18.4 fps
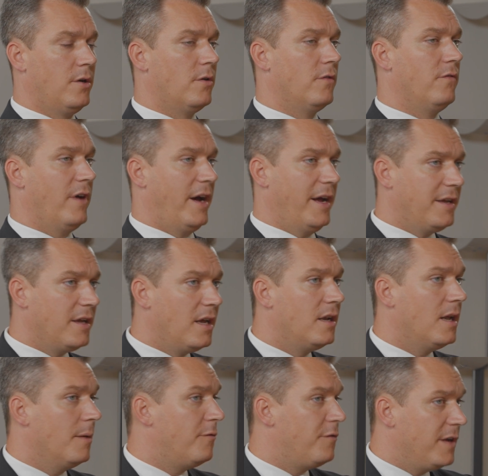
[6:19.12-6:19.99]
Und
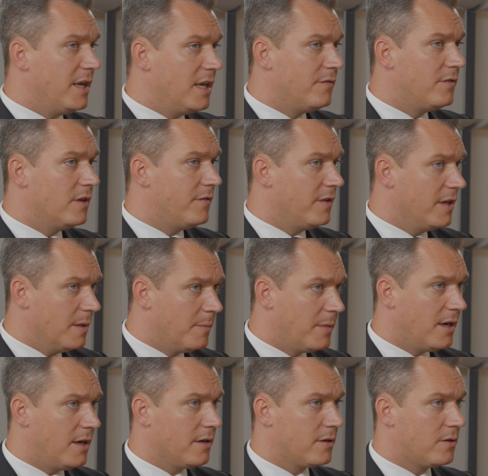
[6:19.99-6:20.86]
weiterhin empfehlen wir wie
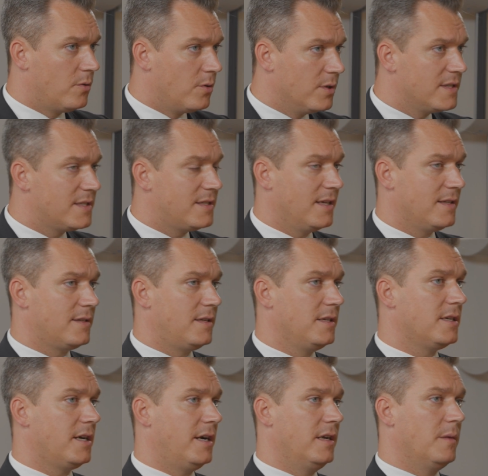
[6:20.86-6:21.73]
immer
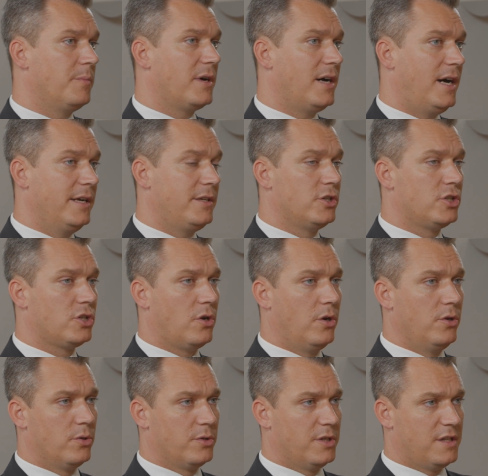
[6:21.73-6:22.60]
grundsätzlich eine breite
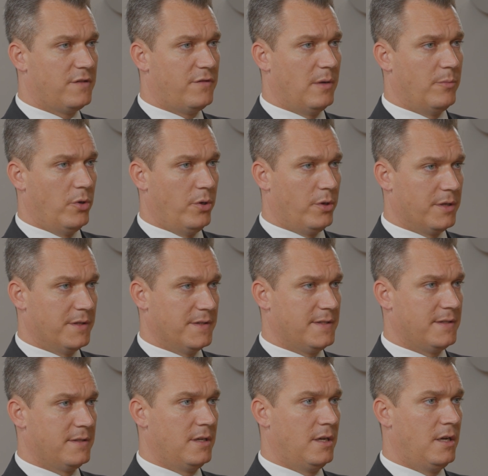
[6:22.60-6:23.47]
Streuung des
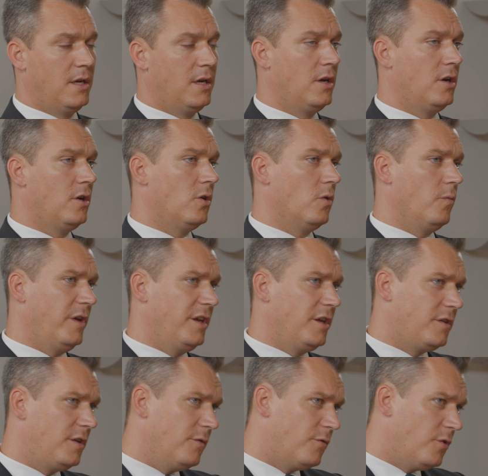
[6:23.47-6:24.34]
Vermögens. Und
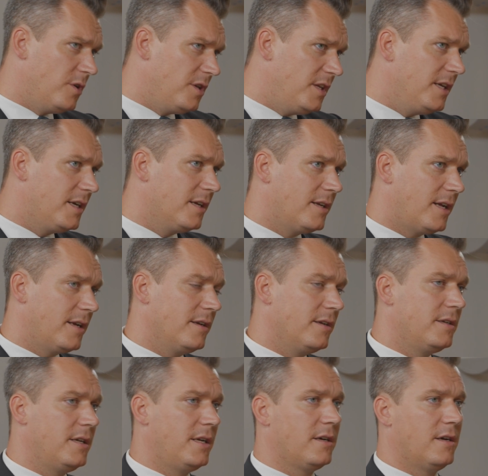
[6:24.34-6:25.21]
wenn ich für die
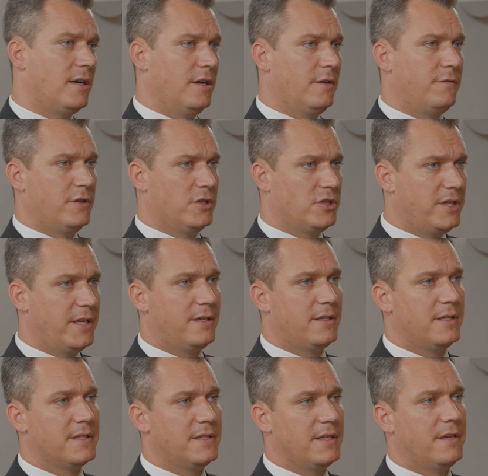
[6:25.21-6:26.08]
genannten Dinge ein
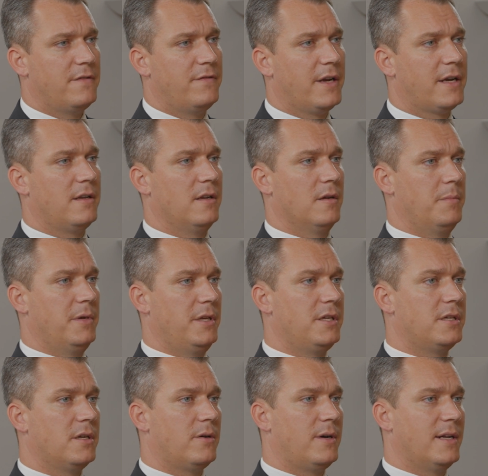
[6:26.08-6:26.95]
Verständnis entwickle, bin
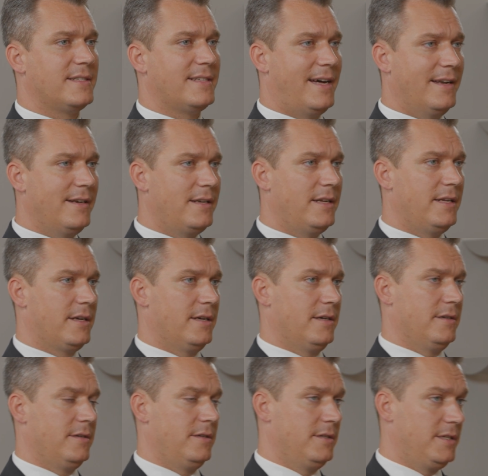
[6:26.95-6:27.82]
ich auch als
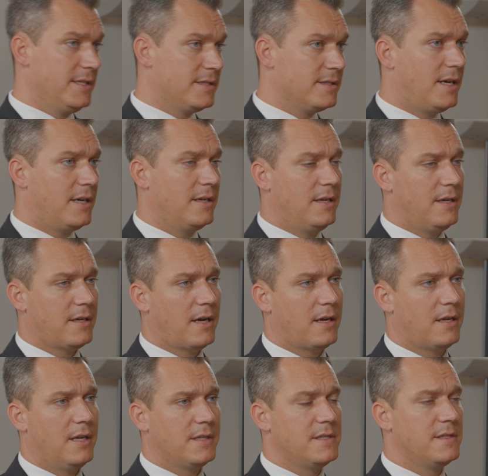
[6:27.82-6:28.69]
Anleger in diesen
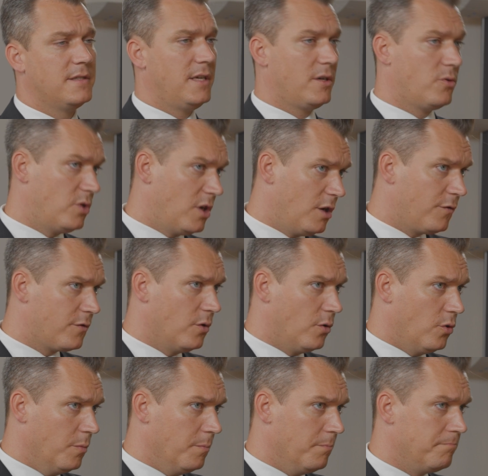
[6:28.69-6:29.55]
Anlageklassen sehr gut
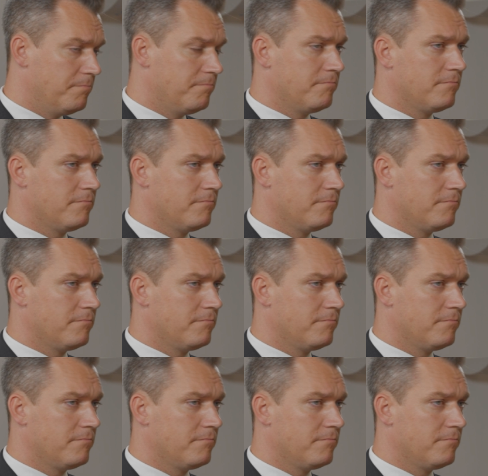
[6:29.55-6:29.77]
aufgehoben.